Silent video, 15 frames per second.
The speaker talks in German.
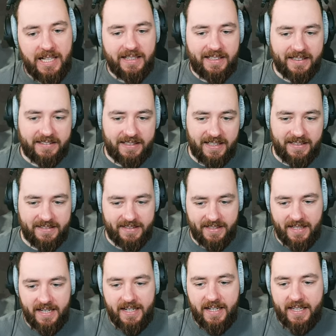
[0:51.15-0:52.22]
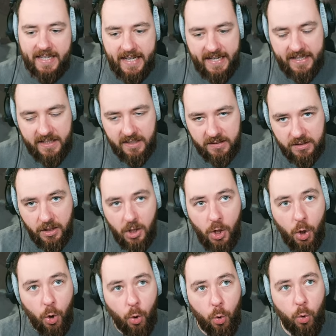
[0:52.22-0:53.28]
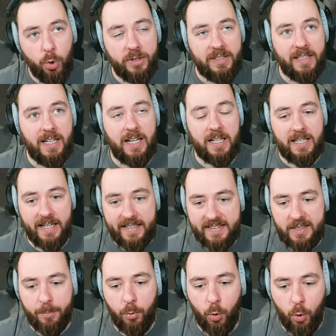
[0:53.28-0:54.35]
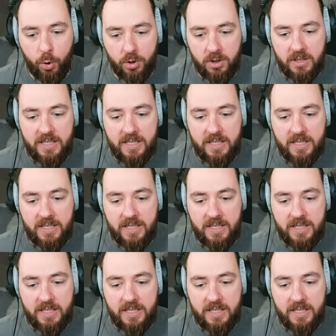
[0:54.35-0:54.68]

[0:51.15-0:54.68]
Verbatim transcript: Das hat sich leider geändert und der Geistgeborene